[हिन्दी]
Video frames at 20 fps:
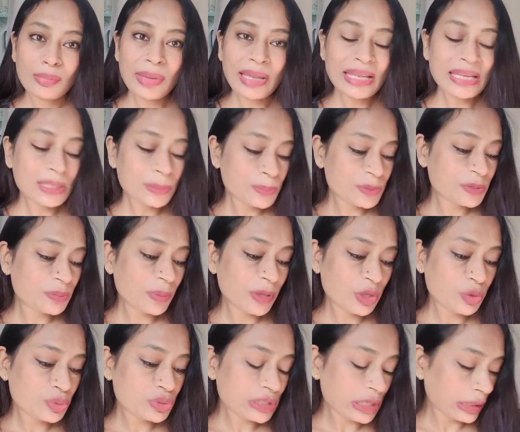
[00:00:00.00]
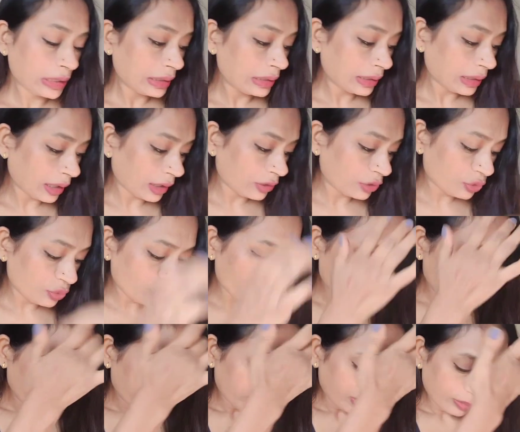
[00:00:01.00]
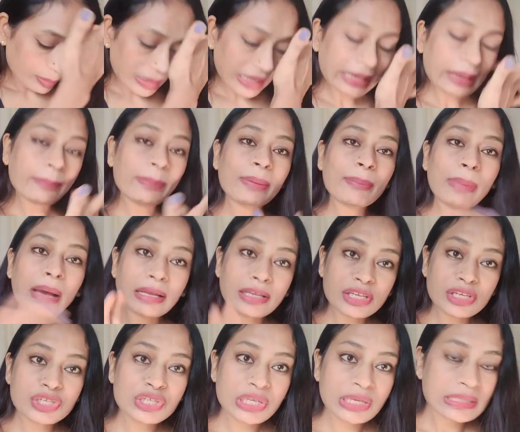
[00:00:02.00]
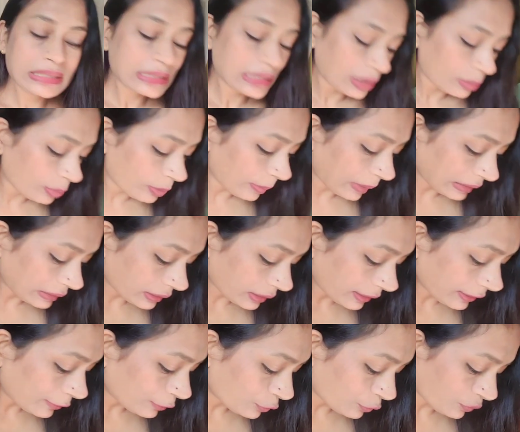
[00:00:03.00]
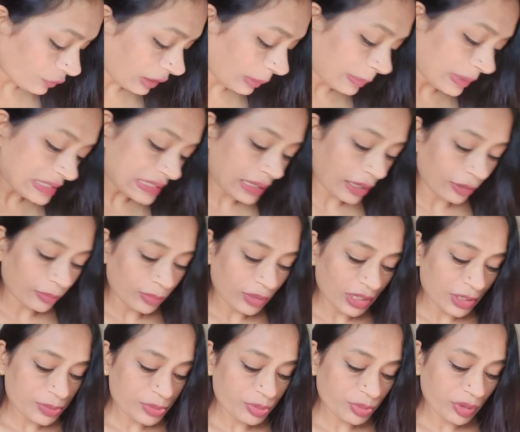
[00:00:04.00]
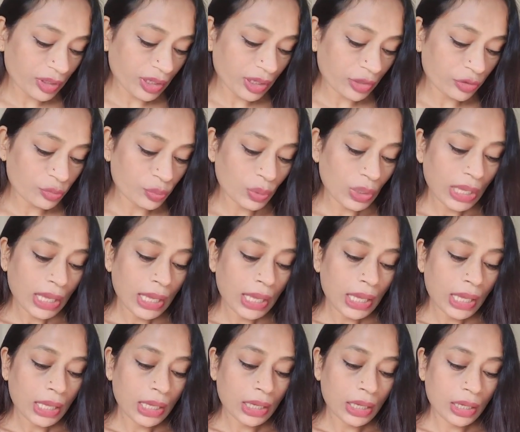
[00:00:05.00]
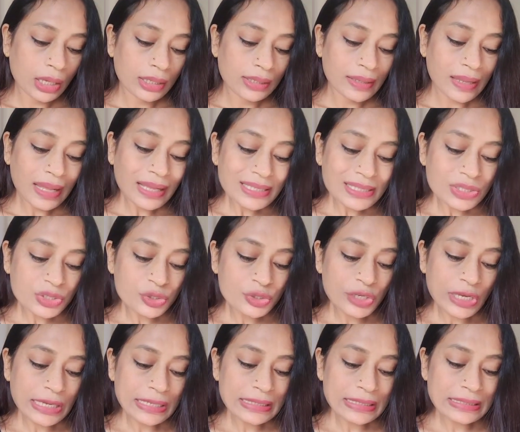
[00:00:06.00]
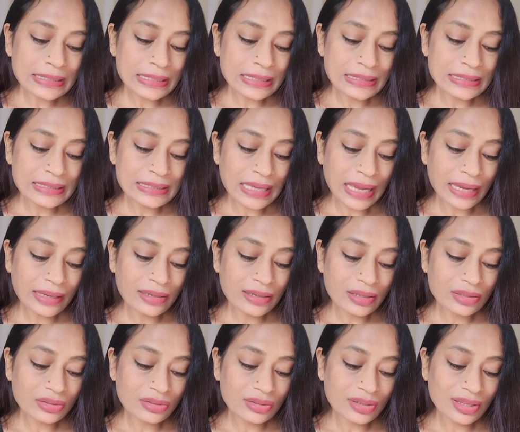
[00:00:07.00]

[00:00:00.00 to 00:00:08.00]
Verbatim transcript: मैं लिप्स पे यूज करके दिखाती हूँ पहले मैं बाकी शेड्स की भी बात कर लेती हूँ देन मैं साथ में लिप्स में दिखाती हूँ नेक्स्ट शेड इज इनसाइड